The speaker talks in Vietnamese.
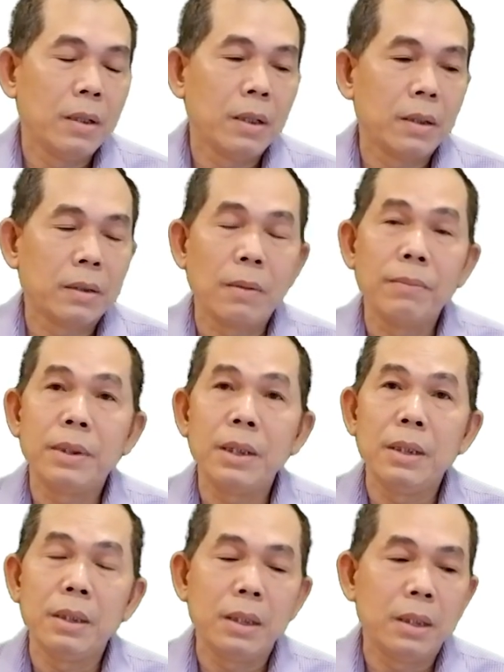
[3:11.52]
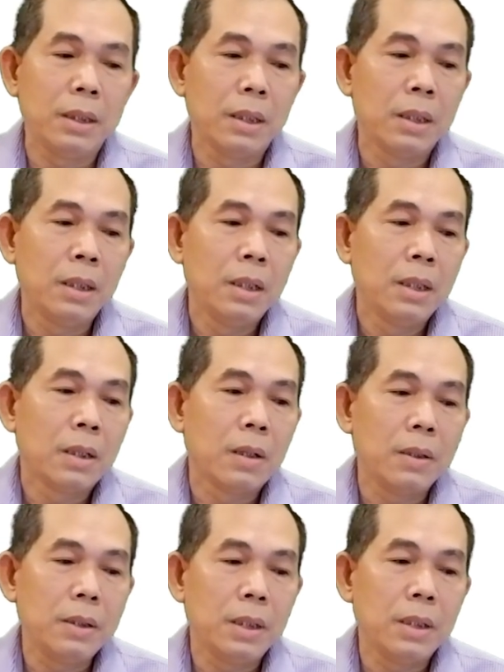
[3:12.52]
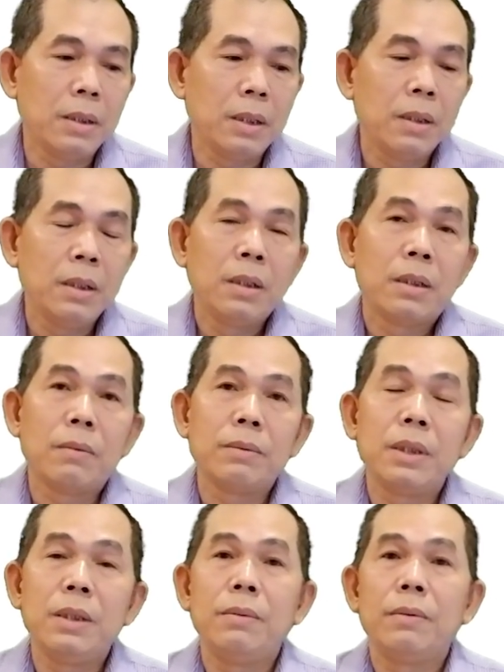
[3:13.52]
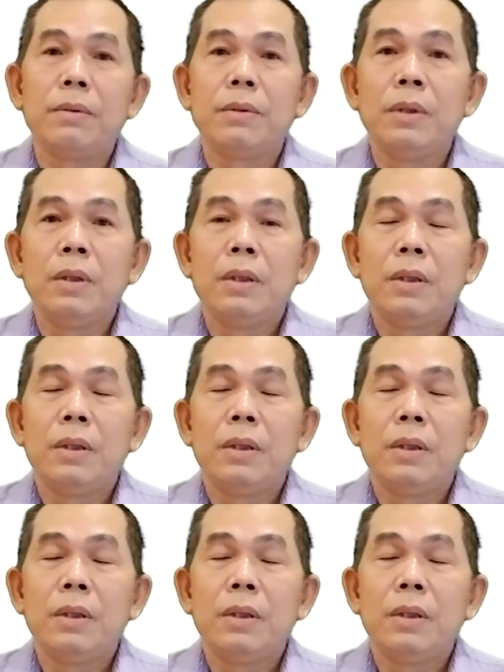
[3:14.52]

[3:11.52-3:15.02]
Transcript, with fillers: à, thông tin thì có những thông tin